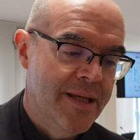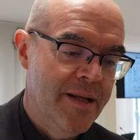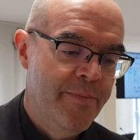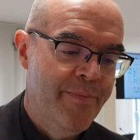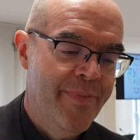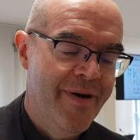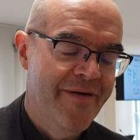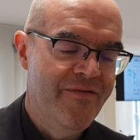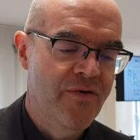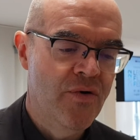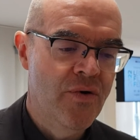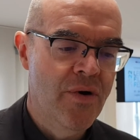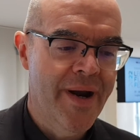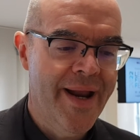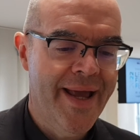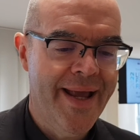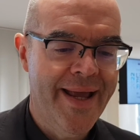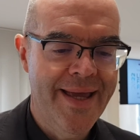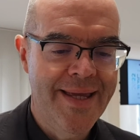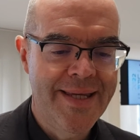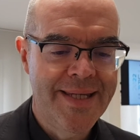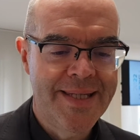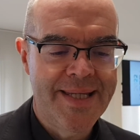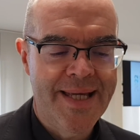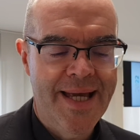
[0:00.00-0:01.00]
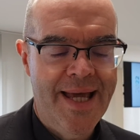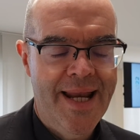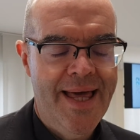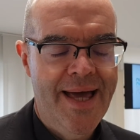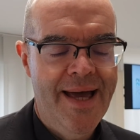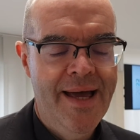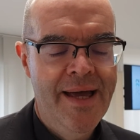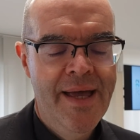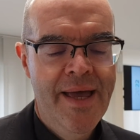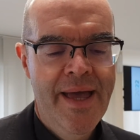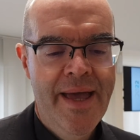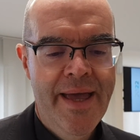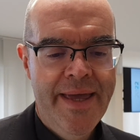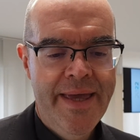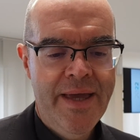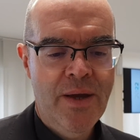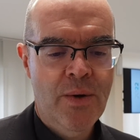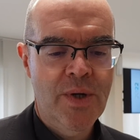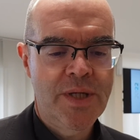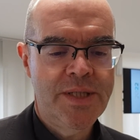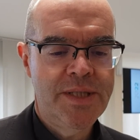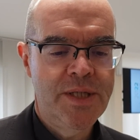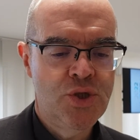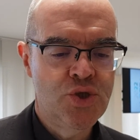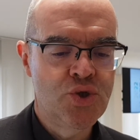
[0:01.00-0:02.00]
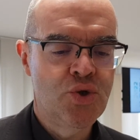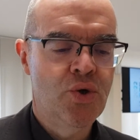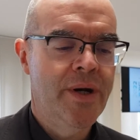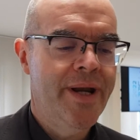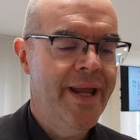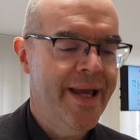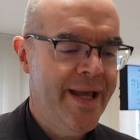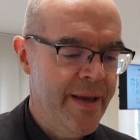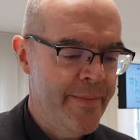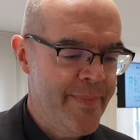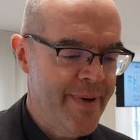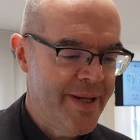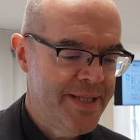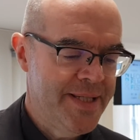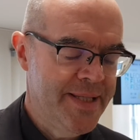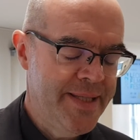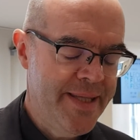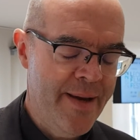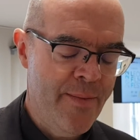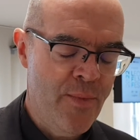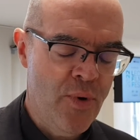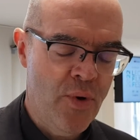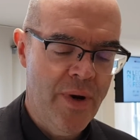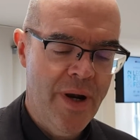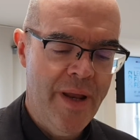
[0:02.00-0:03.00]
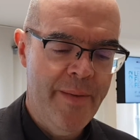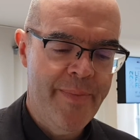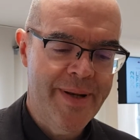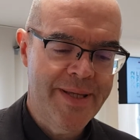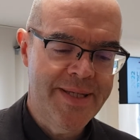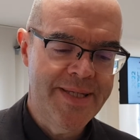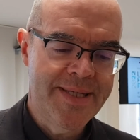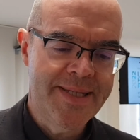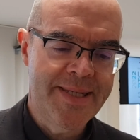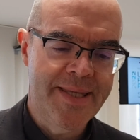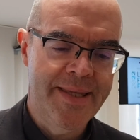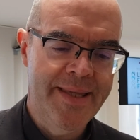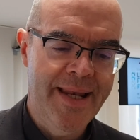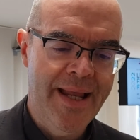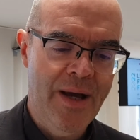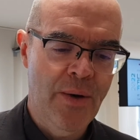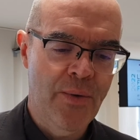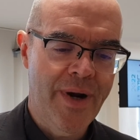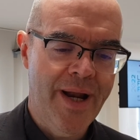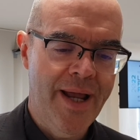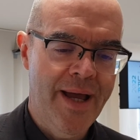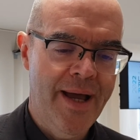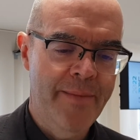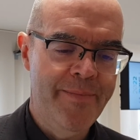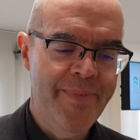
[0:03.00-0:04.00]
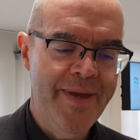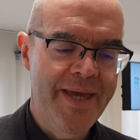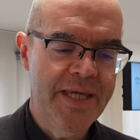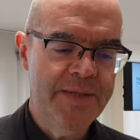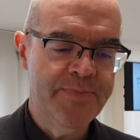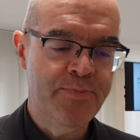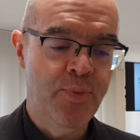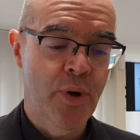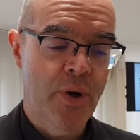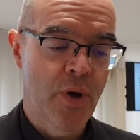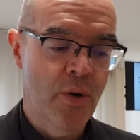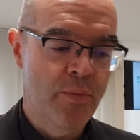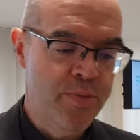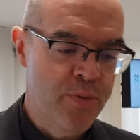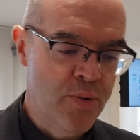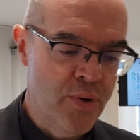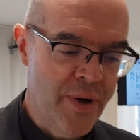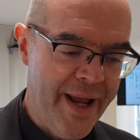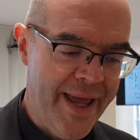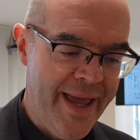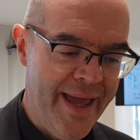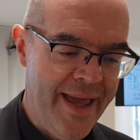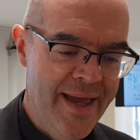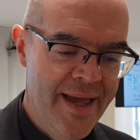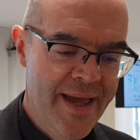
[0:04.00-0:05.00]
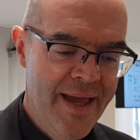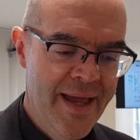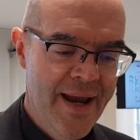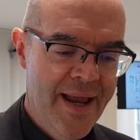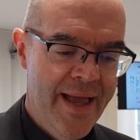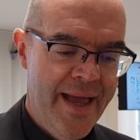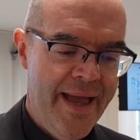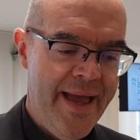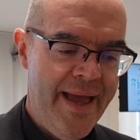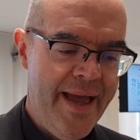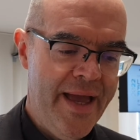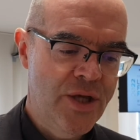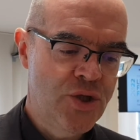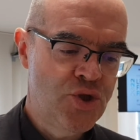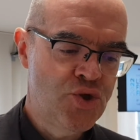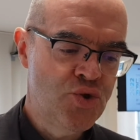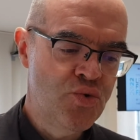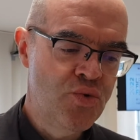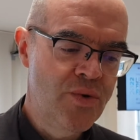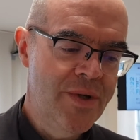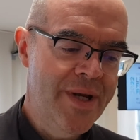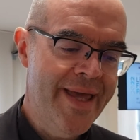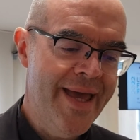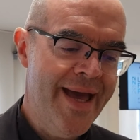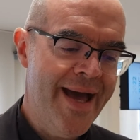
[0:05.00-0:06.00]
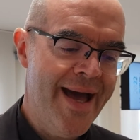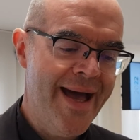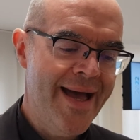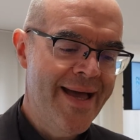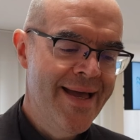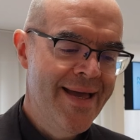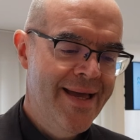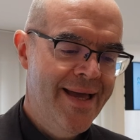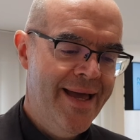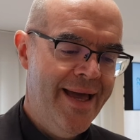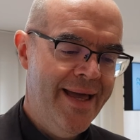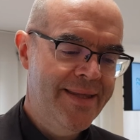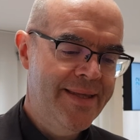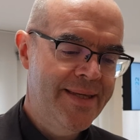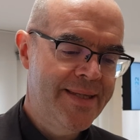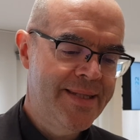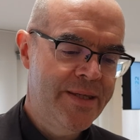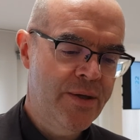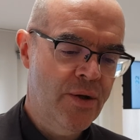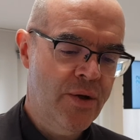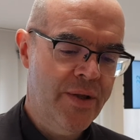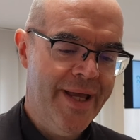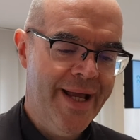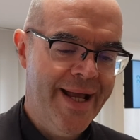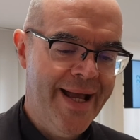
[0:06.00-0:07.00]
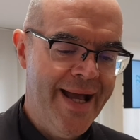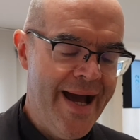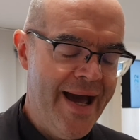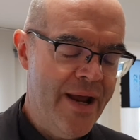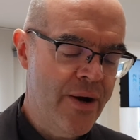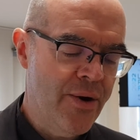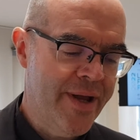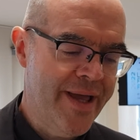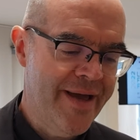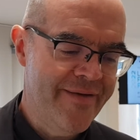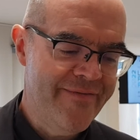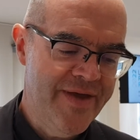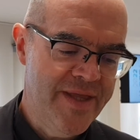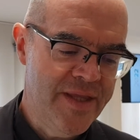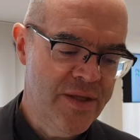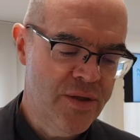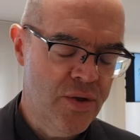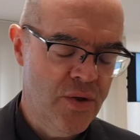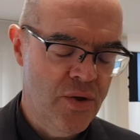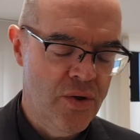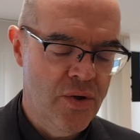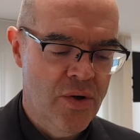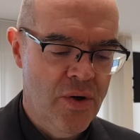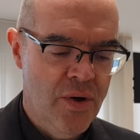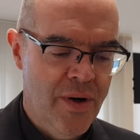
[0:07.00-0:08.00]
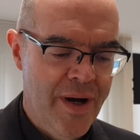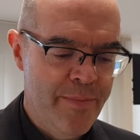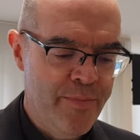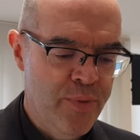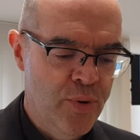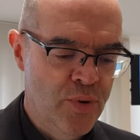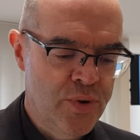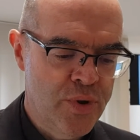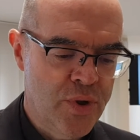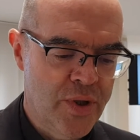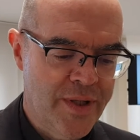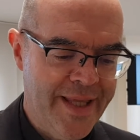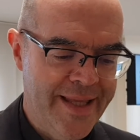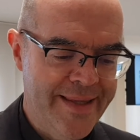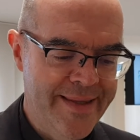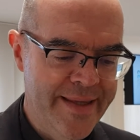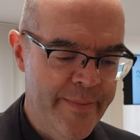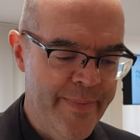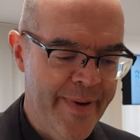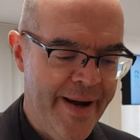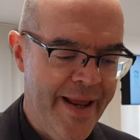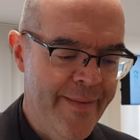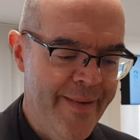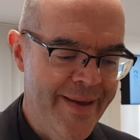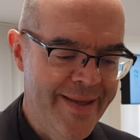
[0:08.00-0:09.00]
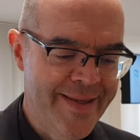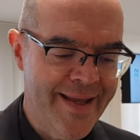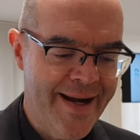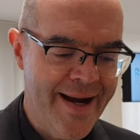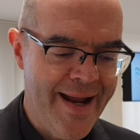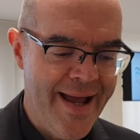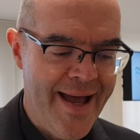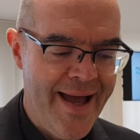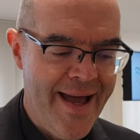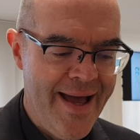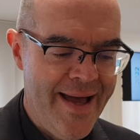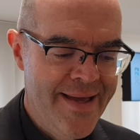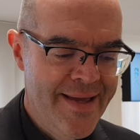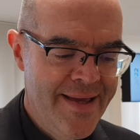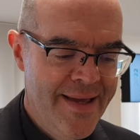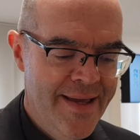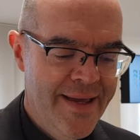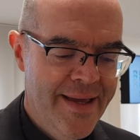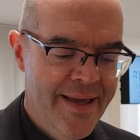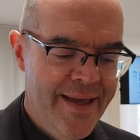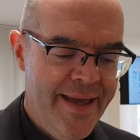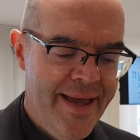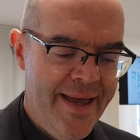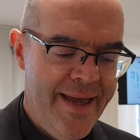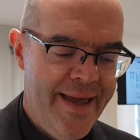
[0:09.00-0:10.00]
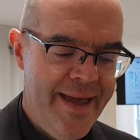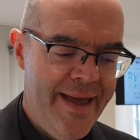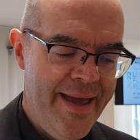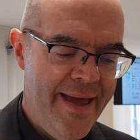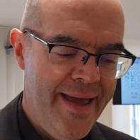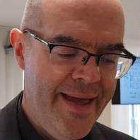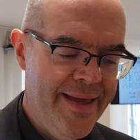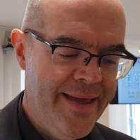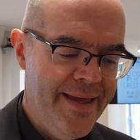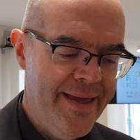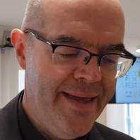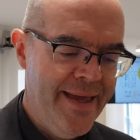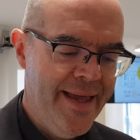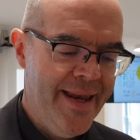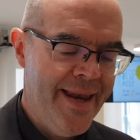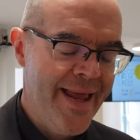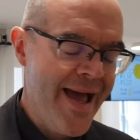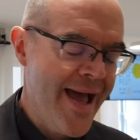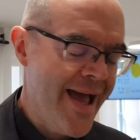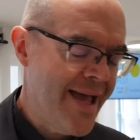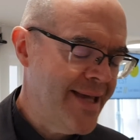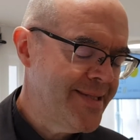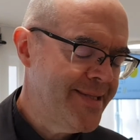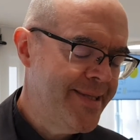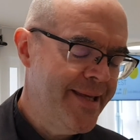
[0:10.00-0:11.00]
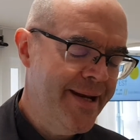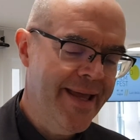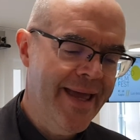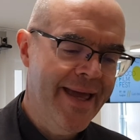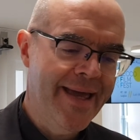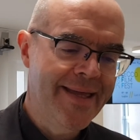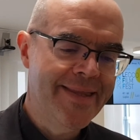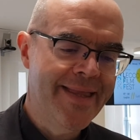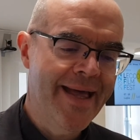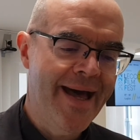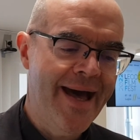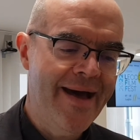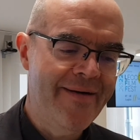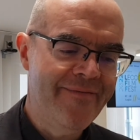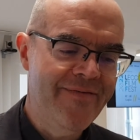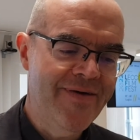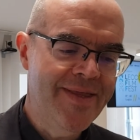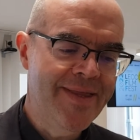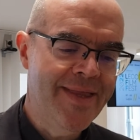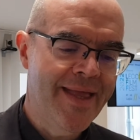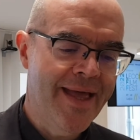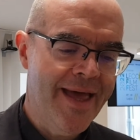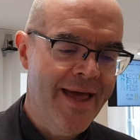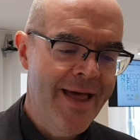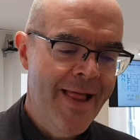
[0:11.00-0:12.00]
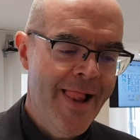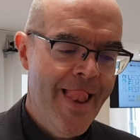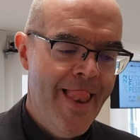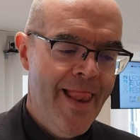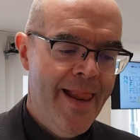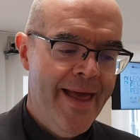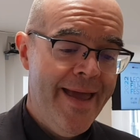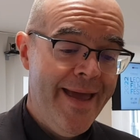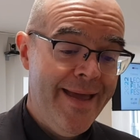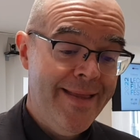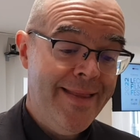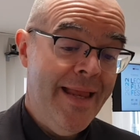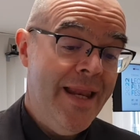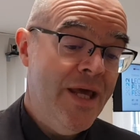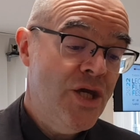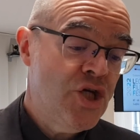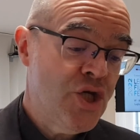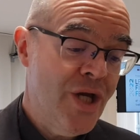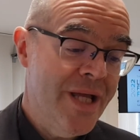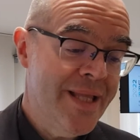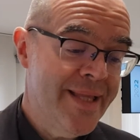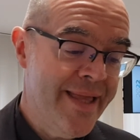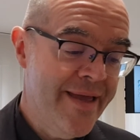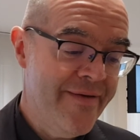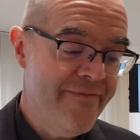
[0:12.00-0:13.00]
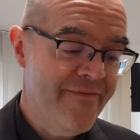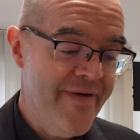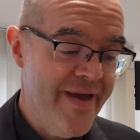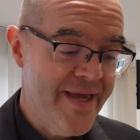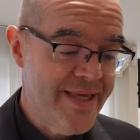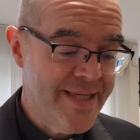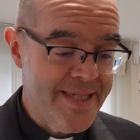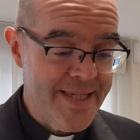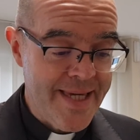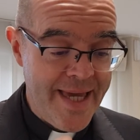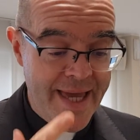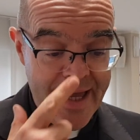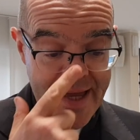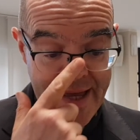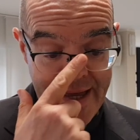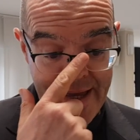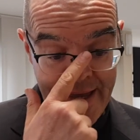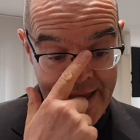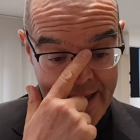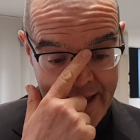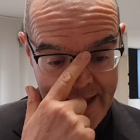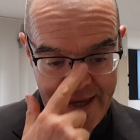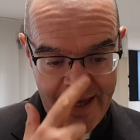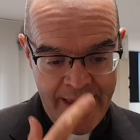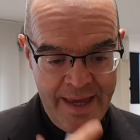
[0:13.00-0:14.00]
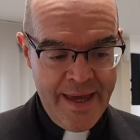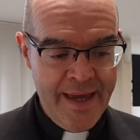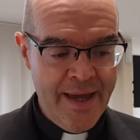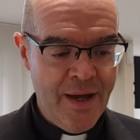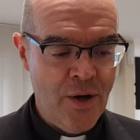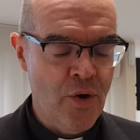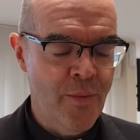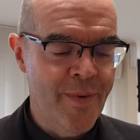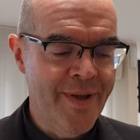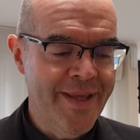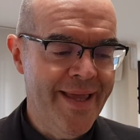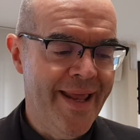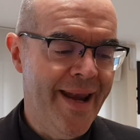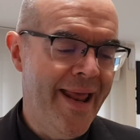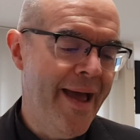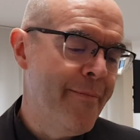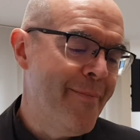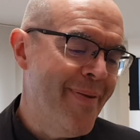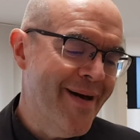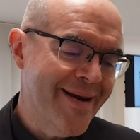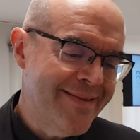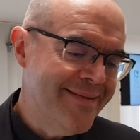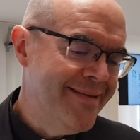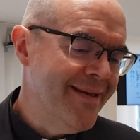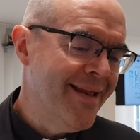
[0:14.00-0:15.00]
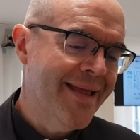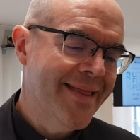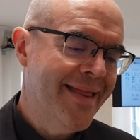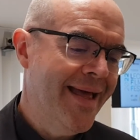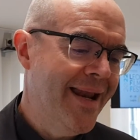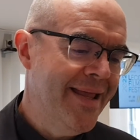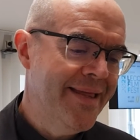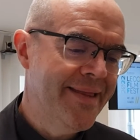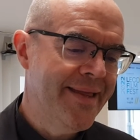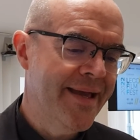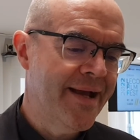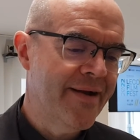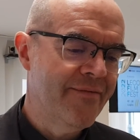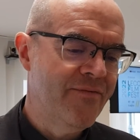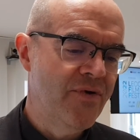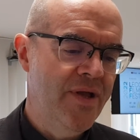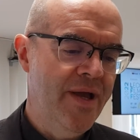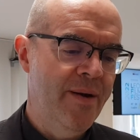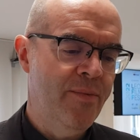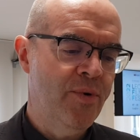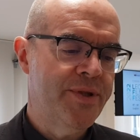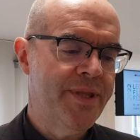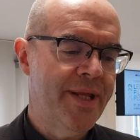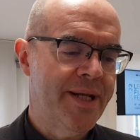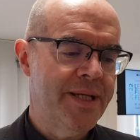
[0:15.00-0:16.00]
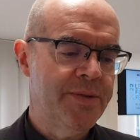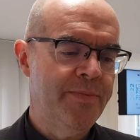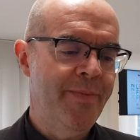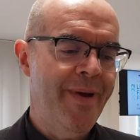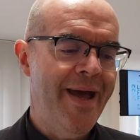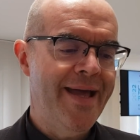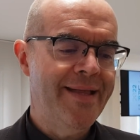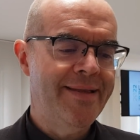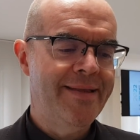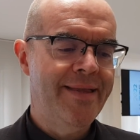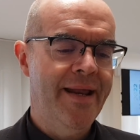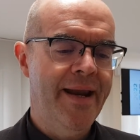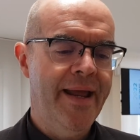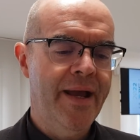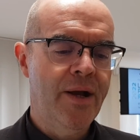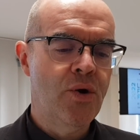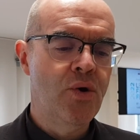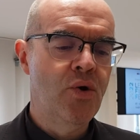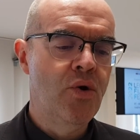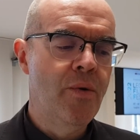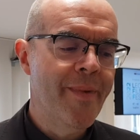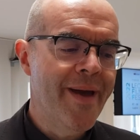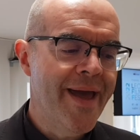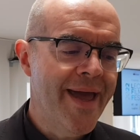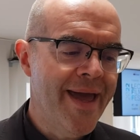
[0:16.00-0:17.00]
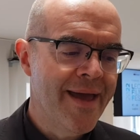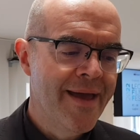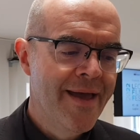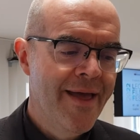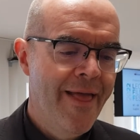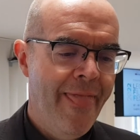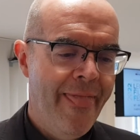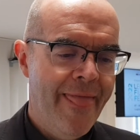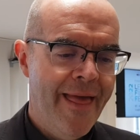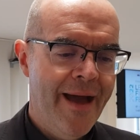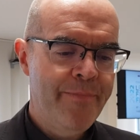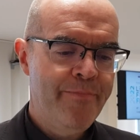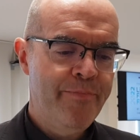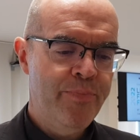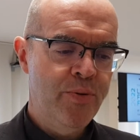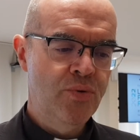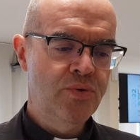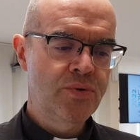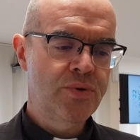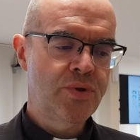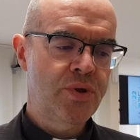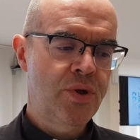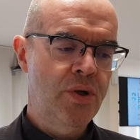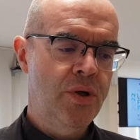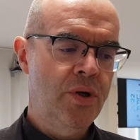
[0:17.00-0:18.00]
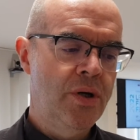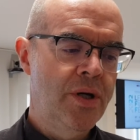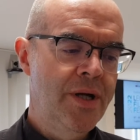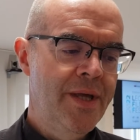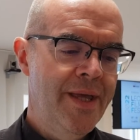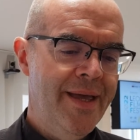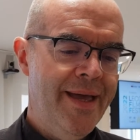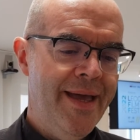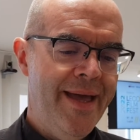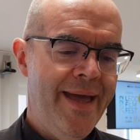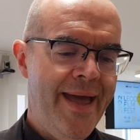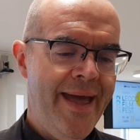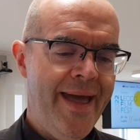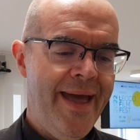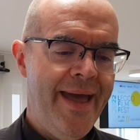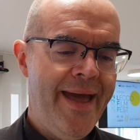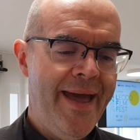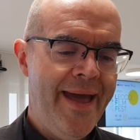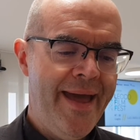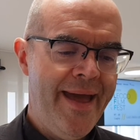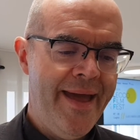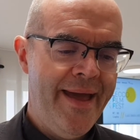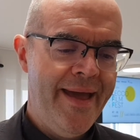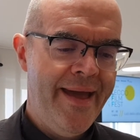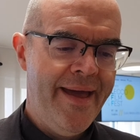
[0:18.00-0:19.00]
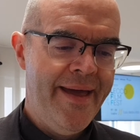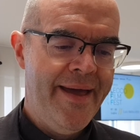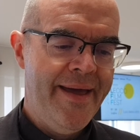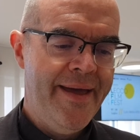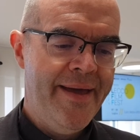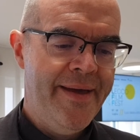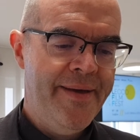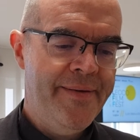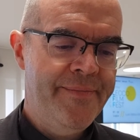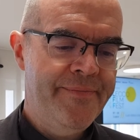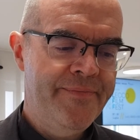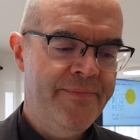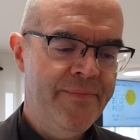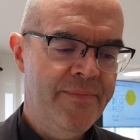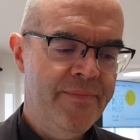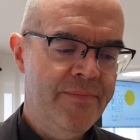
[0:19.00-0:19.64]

del Pavone che è in sala in questi giorni che presentiamo con la presenza di Laura Bispoli oppure eh, Giulia eh, di Ciro De Caro che ha vinto appunto tanti premi tra eh, i Nastri e i David e delle scelte invece eh, come dire a partire dalle idee che vogliamo trasmettere come appunto appunto eh,